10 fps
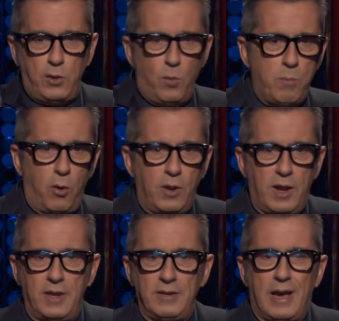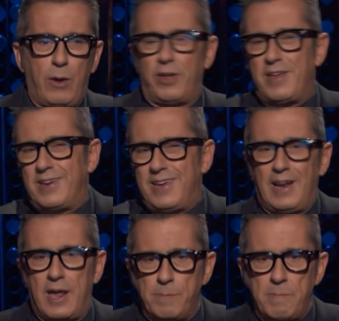y un volcán, ahora ya aquí
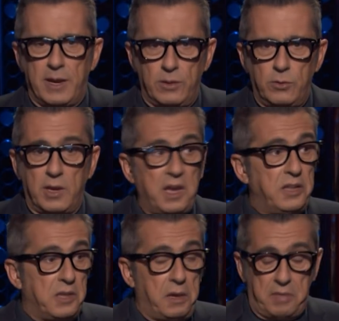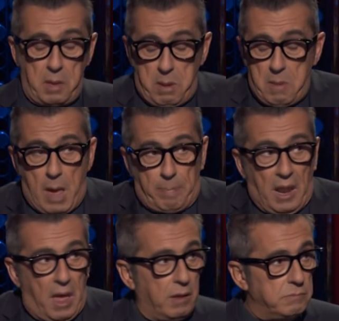el Armagedón. Hay gente que dice, a mí me la
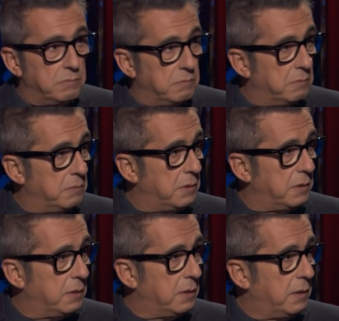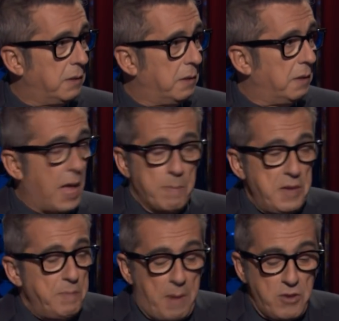pela. A
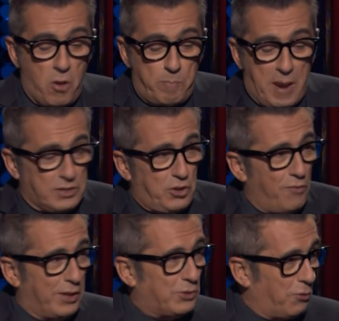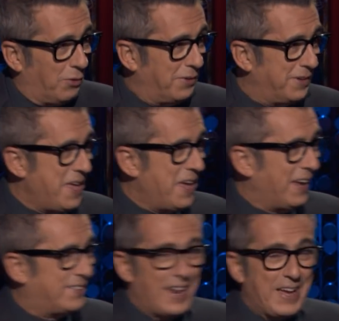mí, pa, yo paso de todo.
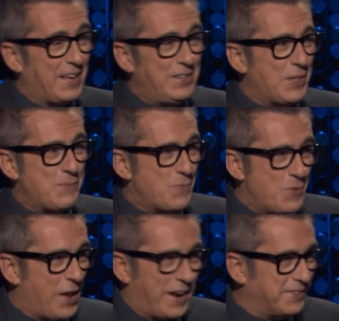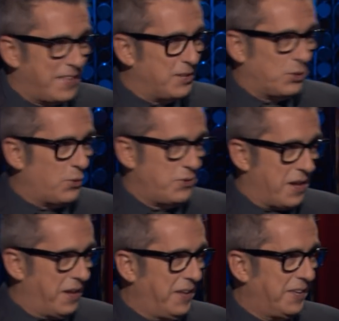Está la gente muy harta de todo
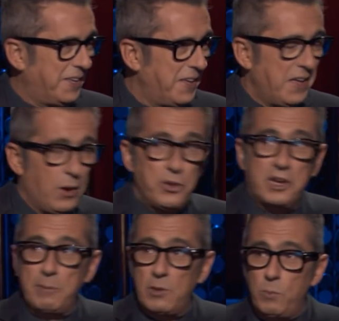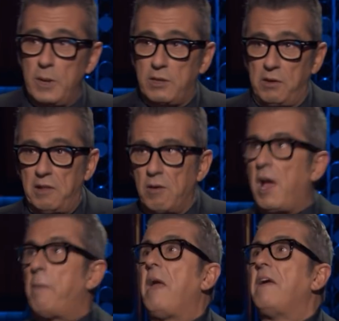ya, ¿eh? Oye, que viene un meteorito,
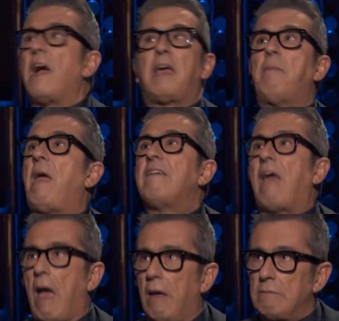que venga, que venga.